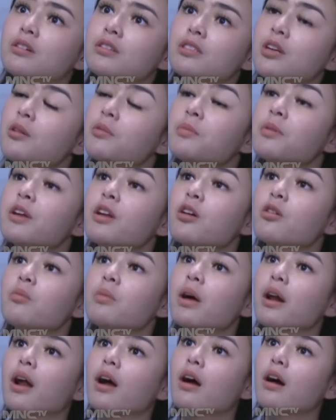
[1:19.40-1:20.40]
Siapa yang bikin aku
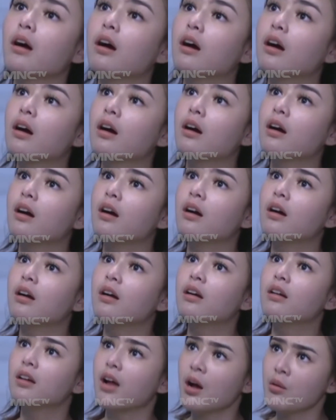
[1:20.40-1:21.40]
marah?
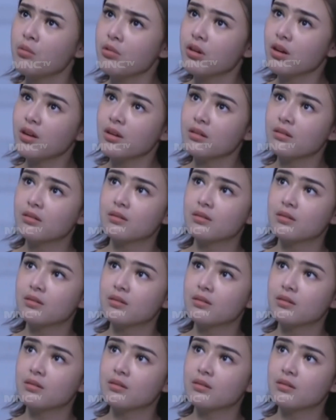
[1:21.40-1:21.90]
Kamu kan?